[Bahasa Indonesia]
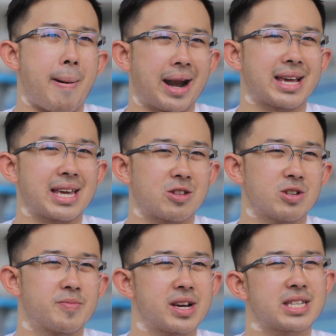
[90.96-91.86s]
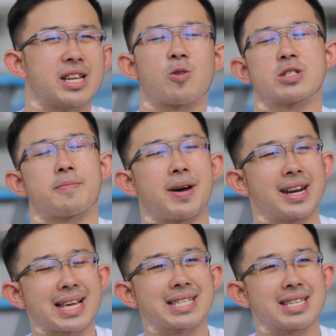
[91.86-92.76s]
panik itu sebenarnya tidak usah
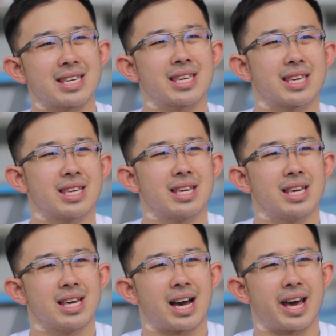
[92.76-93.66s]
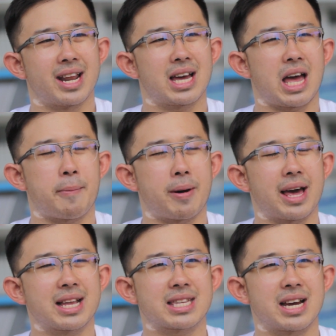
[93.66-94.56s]
panik sih karena
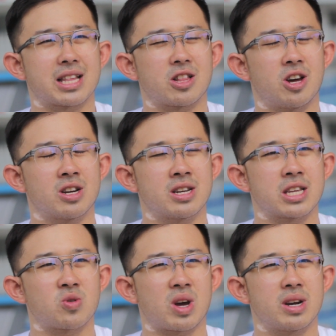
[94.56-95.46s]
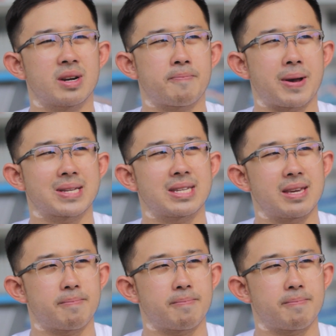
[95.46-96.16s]
apalagi triathlon itu kan pasti